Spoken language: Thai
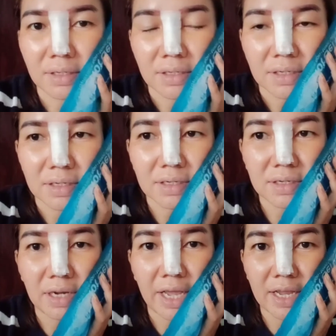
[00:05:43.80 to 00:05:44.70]
คือ
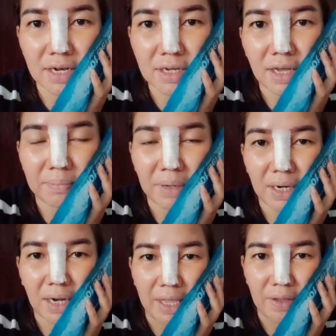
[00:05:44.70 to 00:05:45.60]
ให้เลือดมันไหล
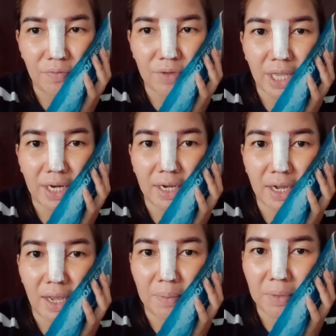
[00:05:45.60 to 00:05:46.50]
เวียนนะคะ
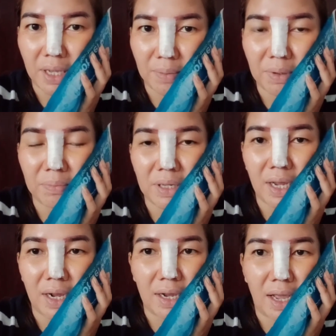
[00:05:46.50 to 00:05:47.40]
ไม่ให้มันมีอา
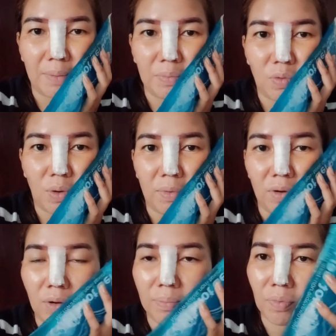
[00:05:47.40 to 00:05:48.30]
การบวมแล้วก็
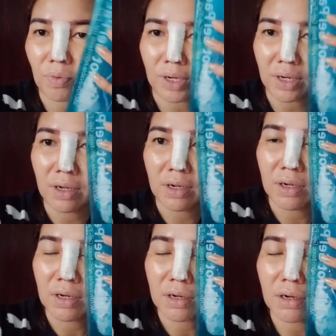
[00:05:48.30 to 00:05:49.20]
ปวด
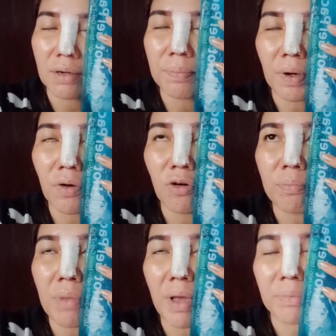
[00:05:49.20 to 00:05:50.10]
ก็ประครบแบ
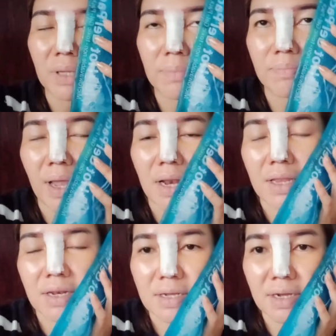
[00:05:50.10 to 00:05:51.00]
บนี้ไป
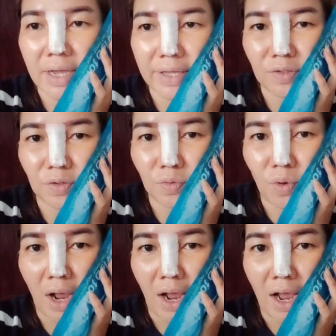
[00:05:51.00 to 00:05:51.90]
เรื่อยๆจนกว่า
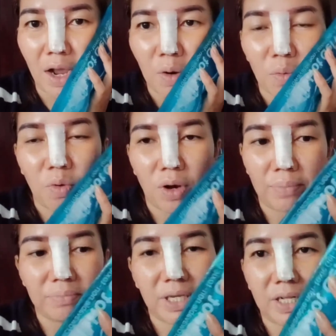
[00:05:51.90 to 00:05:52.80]
ความ
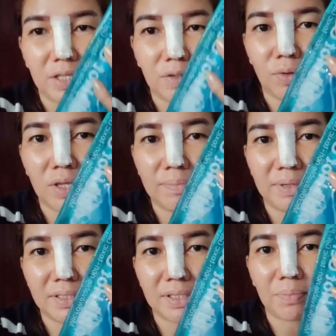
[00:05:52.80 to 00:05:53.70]
เย็นตรงนี้มัน
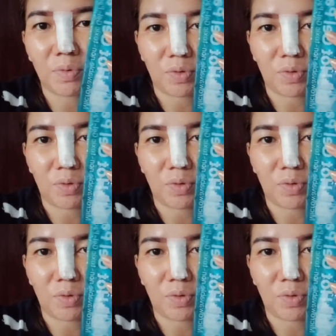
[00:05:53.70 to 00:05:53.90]
จะหมด